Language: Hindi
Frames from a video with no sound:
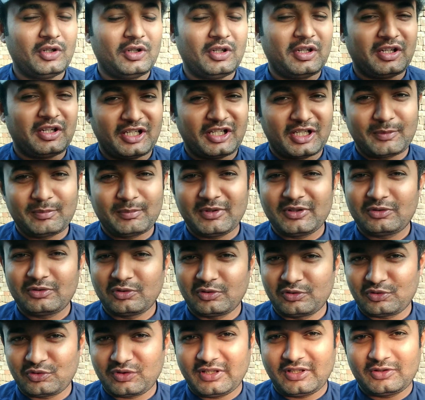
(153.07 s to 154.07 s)
एक मंथ हो
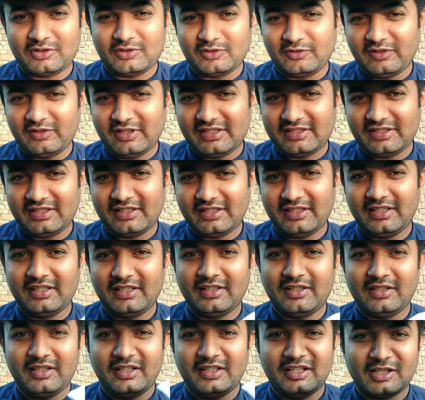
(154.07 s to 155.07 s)
चुका है तो वैसे
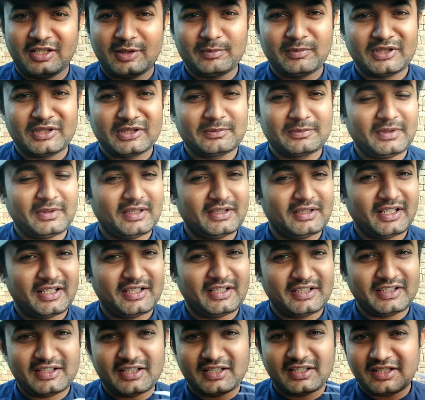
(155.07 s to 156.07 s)
एक मंथ बाद
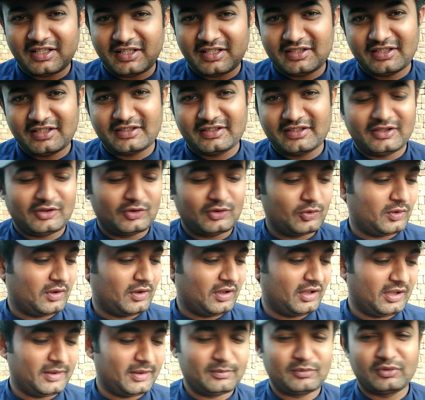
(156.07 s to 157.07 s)
आईडी कार्ड आ जाते हैं तो
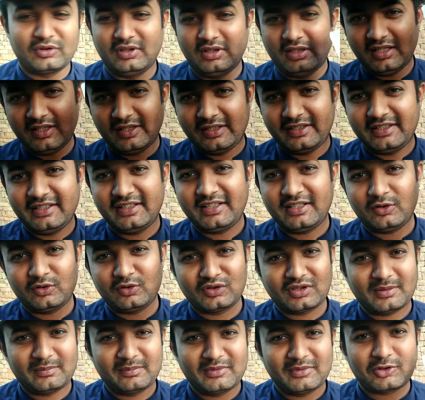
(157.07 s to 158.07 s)
अल्हम्दुलिल्लाह आईडी कार्ड
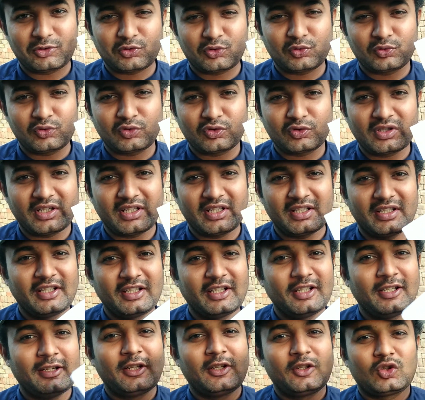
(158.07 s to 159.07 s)
उनका मिल चुका है
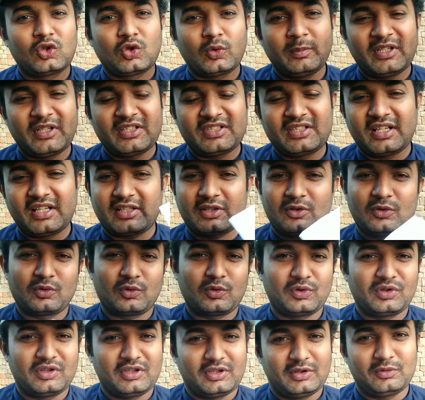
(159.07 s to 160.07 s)
तो मैं जाके
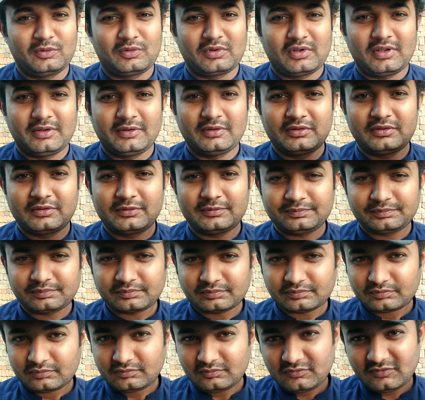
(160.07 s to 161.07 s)
उनको दे दूँगा
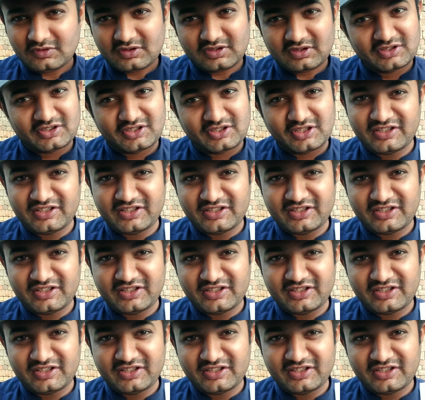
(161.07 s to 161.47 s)
तो